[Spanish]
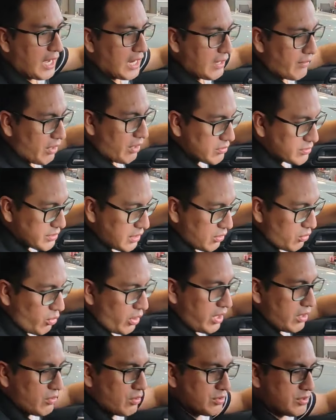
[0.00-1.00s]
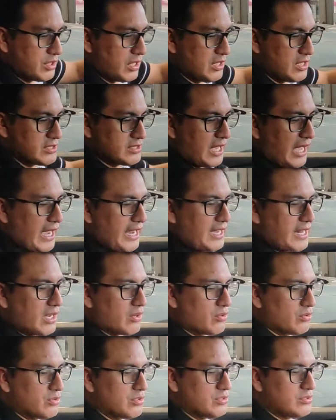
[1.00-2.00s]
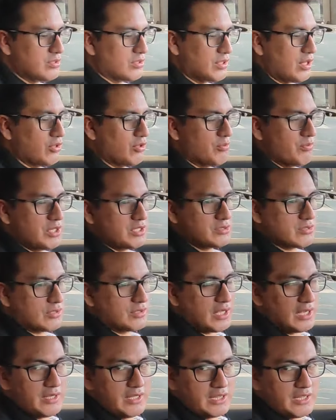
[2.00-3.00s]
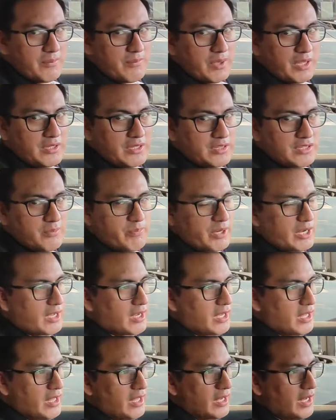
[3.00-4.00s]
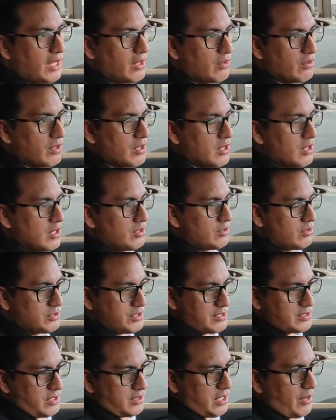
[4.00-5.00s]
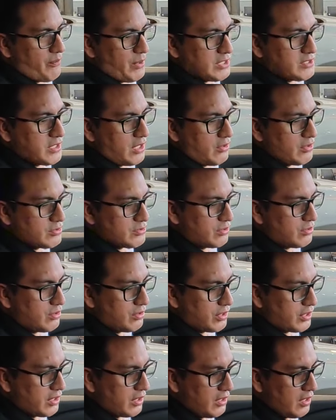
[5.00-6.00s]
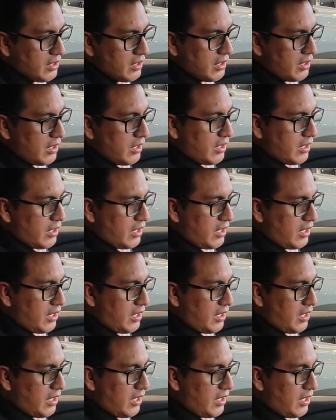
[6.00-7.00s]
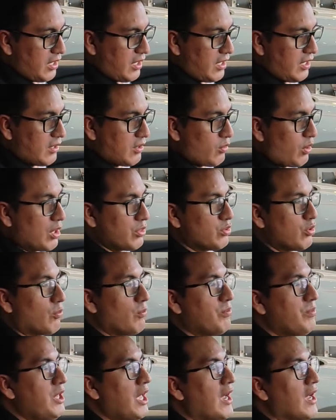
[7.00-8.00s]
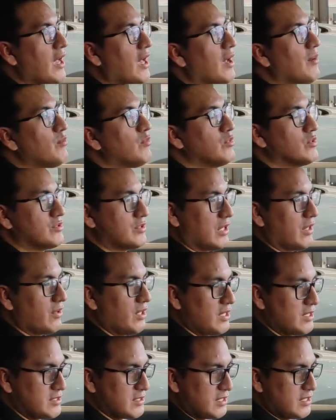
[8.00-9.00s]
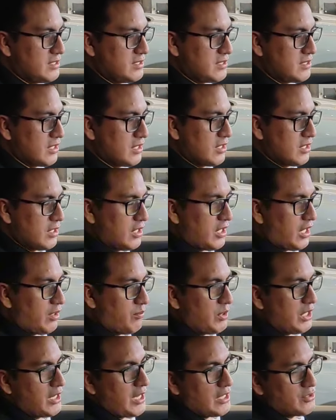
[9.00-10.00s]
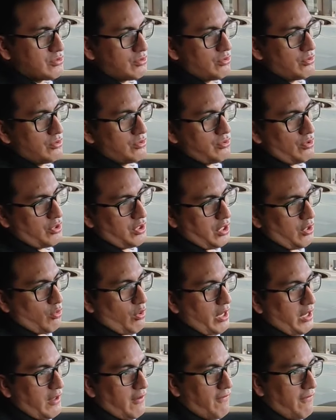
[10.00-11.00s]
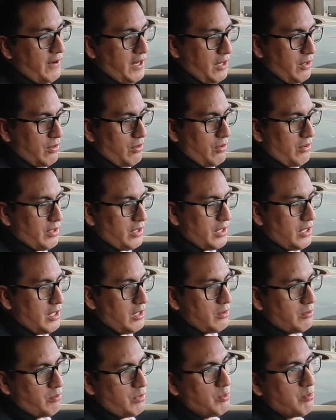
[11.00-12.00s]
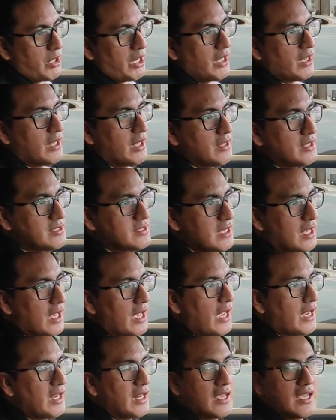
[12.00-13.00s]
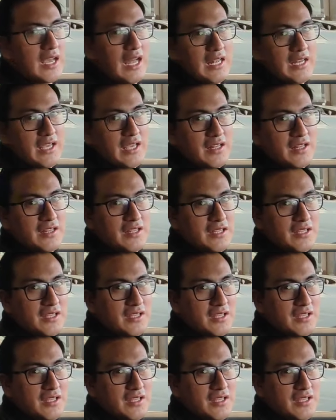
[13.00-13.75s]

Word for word: Acabados en cuero, tienes aire acondicionado visional independiente para cada lado. No sé si te ha pasado esto, Jorge. Eh, eh, cuando viajamos a veces, en mi caso yo quiero aire frío y mi pareja desea aire caliente.